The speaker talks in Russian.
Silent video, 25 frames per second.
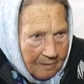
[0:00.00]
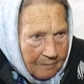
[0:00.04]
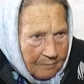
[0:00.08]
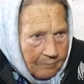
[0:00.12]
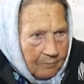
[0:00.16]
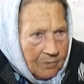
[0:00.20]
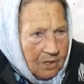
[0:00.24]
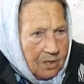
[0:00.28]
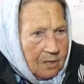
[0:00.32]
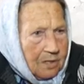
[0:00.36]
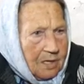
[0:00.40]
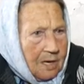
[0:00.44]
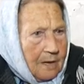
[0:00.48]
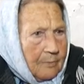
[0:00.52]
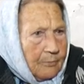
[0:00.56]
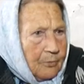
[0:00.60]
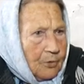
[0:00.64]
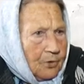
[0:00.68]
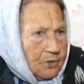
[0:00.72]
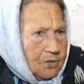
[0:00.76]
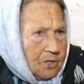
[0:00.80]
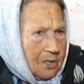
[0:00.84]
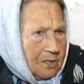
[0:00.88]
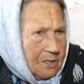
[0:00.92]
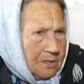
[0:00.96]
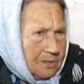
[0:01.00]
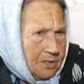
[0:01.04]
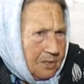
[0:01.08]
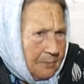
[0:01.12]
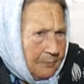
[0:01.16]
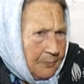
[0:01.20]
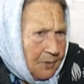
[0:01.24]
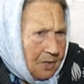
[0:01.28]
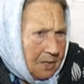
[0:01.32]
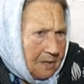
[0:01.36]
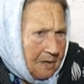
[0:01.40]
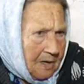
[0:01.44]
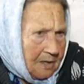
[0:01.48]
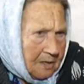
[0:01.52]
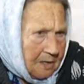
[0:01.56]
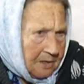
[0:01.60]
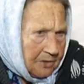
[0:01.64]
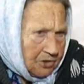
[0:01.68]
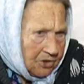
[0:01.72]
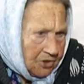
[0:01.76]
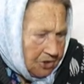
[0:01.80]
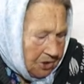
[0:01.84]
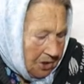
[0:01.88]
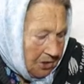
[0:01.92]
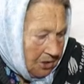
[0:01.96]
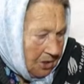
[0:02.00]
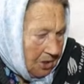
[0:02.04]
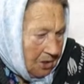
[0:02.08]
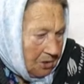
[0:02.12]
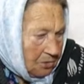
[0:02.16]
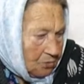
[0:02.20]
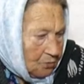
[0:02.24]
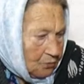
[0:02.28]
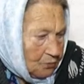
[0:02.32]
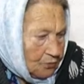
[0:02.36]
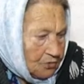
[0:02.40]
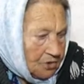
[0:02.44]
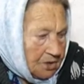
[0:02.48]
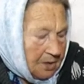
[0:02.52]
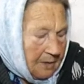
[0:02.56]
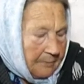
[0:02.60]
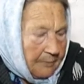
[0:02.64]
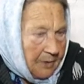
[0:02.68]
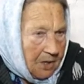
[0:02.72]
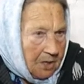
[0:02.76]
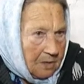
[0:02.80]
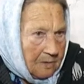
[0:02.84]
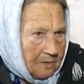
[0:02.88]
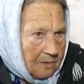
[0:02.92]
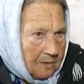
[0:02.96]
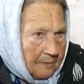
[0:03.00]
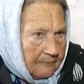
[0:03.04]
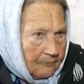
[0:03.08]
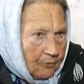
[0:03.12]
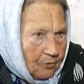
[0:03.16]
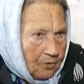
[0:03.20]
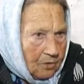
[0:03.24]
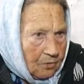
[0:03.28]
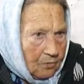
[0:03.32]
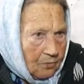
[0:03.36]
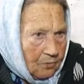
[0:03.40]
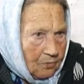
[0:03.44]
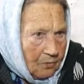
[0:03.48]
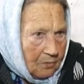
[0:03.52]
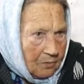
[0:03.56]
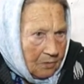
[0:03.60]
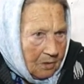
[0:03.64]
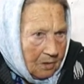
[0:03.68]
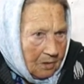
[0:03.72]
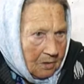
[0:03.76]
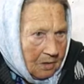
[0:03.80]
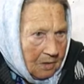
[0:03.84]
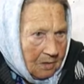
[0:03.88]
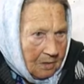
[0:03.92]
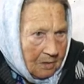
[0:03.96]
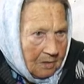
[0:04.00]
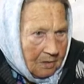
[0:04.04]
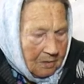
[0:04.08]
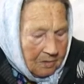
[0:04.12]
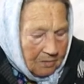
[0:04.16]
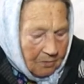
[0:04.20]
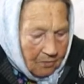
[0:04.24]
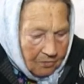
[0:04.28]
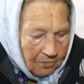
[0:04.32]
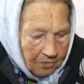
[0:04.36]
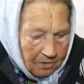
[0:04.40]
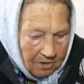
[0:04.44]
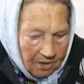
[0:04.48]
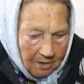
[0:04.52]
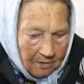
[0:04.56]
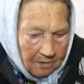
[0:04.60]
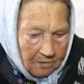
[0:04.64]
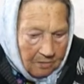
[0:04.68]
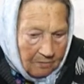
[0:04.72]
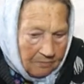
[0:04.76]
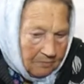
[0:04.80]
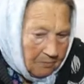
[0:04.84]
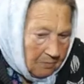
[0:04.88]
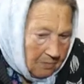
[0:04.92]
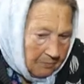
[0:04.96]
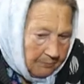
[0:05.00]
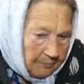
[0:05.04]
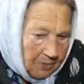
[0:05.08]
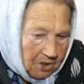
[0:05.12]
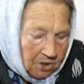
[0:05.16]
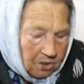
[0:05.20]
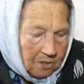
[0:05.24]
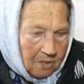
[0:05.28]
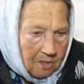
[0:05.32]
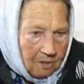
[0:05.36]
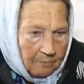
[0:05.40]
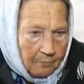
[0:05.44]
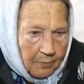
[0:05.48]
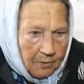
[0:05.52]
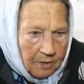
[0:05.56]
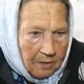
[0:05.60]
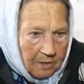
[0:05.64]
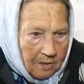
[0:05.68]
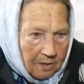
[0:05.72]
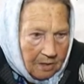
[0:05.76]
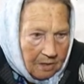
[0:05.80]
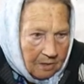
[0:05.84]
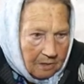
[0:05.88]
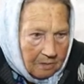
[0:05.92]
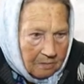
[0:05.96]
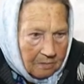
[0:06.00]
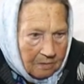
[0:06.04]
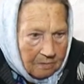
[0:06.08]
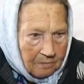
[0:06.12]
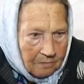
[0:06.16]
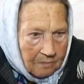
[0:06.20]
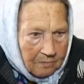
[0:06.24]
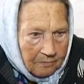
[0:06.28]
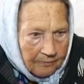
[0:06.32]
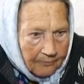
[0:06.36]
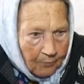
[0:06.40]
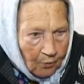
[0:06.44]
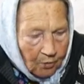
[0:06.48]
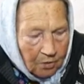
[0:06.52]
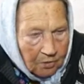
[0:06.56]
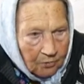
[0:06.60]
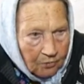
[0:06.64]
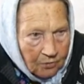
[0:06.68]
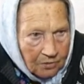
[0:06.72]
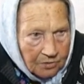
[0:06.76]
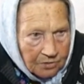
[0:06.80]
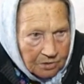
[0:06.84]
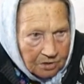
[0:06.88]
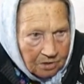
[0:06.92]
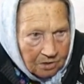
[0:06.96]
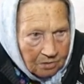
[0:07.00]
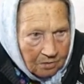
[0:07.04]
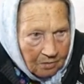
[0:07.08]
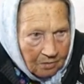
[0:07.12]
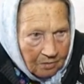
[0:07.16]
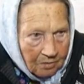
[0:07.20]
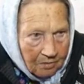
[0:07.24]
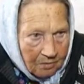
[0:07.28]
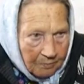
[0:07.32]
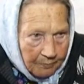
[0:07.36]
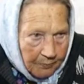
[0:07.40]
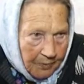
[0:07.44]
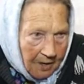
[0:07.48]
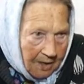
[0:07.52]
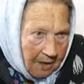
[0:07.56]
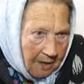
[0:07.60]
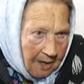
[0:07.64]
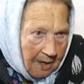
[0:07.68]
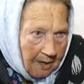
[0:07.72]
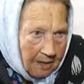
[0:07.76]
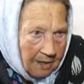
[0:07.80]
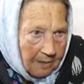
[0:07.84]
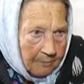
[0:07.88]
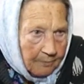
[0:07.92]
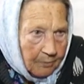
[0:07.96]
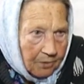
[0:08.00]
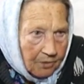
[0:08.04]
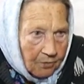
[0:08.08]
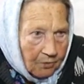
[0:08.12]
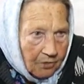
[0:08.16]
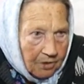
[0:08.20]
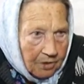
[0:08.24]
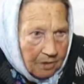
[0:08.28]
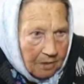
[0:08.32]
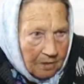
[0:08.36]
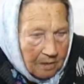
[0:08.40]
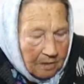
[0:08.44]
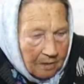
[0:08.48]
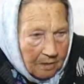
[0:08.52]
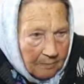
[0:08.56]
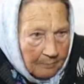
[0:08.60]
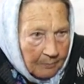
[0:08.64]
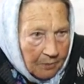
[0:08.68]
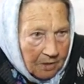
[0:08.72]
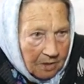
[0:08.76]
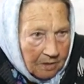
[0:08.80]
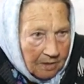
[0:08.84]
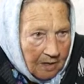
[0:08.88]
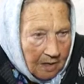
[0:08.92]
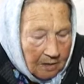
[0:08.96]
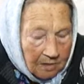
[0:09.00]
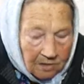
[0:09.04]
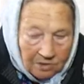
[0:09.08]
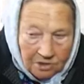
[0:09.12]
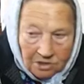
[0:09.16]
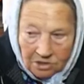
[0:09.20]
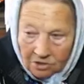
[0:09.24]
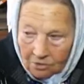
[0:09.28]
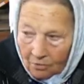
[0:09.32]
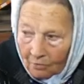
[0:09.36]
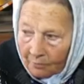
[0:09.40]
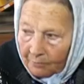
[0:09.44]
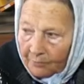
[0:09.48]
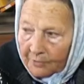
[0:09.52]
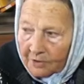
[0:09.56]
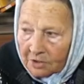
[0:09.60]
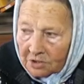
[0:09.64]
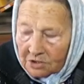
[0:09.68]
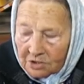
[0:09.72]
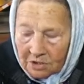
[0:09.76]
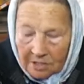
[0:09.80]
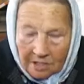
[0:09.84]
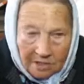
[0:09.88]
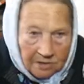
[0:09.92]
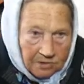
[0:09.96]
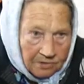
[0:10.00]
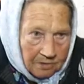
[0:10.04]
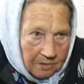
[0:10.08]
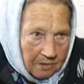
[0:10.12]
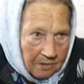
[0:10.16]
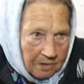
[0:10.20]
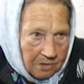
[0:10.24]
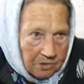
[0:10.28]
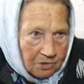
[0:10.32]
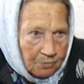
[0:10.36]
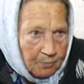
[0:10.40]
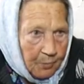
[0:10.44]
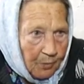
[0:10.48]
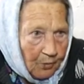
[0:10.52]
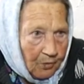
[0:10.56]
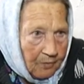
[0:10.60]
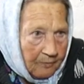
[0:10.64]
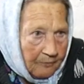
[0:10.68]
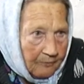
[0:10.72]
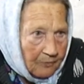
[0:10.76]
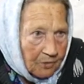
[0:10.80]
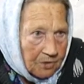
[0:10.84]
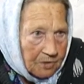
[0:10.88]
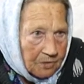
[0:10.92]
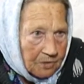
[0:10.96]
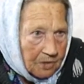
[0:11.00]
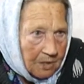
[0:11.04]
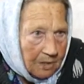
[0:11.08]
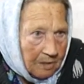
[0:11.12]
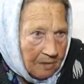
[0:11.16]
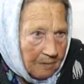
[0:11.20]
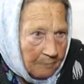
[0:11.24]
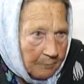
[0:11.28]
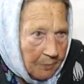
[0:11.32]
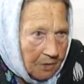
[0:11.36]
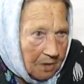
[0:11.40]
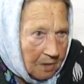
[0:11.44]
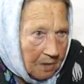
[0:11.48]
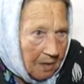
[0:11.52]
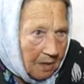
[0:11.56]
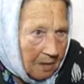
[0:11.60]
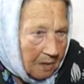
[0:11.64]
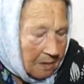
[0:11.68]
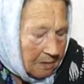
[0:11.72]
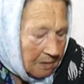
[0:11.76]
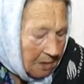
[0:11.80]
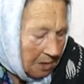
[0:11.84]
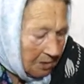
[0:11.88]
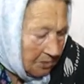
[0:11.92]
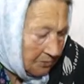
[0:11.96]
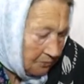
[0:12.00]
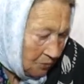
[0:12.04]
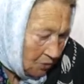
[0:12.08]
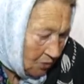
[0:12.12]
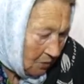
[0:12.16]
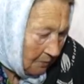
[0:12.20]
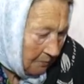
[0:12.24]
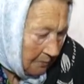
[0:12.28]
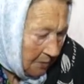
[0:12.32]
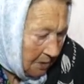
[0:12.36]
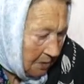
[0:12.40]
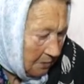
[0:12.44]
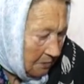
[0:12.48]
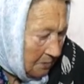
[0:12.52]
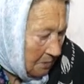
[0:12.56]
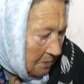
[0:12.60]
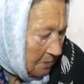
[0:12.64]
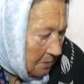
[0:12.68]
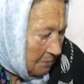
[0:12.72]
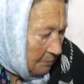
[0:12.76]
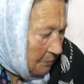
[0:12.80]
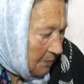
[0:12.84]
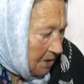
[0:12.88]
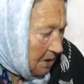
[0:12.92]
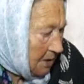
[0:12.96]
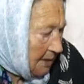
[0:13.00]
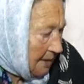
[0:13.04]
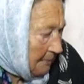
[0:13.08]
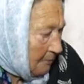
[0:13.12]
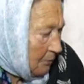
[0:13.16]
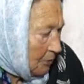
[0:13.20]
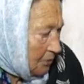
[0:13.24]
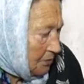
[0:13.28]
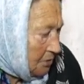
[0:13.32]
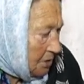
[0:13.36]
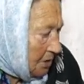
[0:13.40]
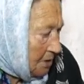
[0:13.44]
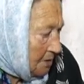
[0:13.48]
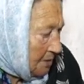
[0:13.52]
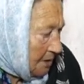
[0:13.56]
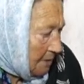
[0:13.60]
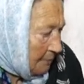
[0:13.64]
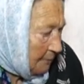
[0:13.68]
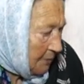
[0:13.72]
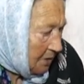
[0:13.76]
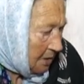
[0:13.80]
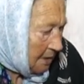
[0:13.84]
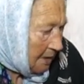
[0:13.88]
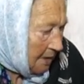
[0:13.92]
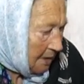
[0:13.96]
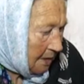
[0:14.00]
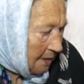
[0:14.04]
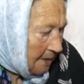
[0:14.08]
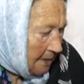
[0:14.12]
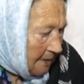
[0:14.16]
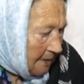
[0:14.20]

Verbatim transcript: Мы и работали на быках, лошадей тоже забрали на войну. Одни быки были в колхозе, да, и пахали, бронили на быках, и снопы из леса, из поля возили на быках. Это все было, мы работали на быках.